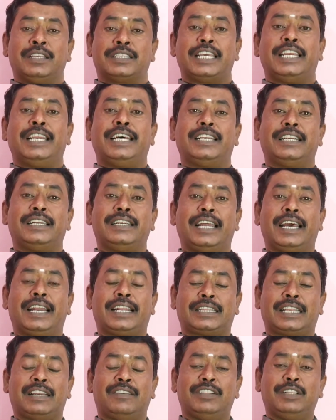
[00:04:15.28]
சில
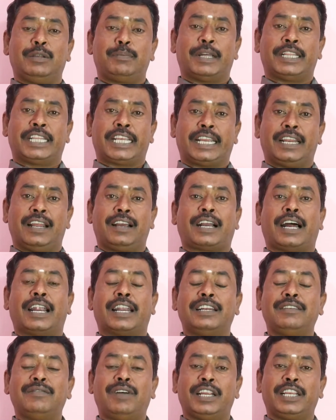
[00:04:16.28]
நேரத்தில் வந்து பார்த்திங்கன்னா
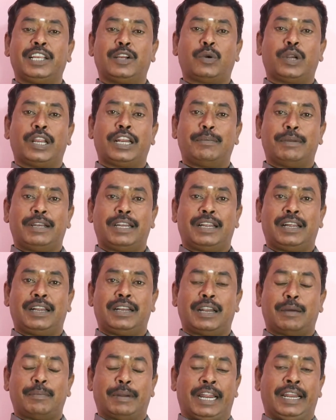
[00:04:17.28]
கடன் வாங்கி கூட நம்மள
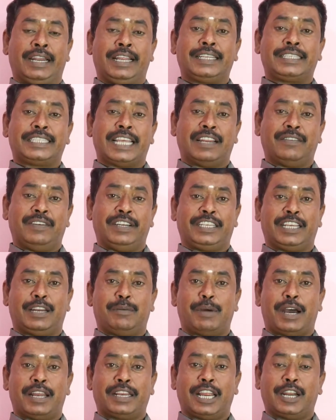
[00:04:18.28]
நம்மளால் செலவழிக்கிற
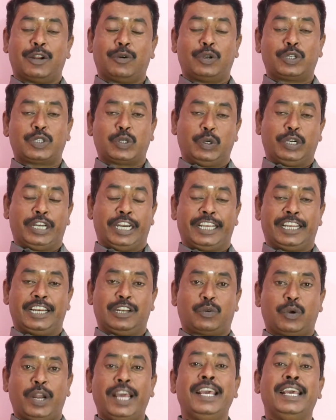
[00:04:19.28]
மாதிரியான ஒரு
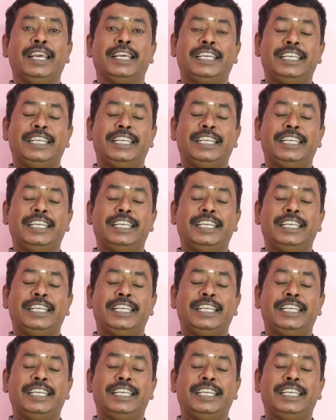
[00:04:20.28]
சூழ்நிலைகள் கூட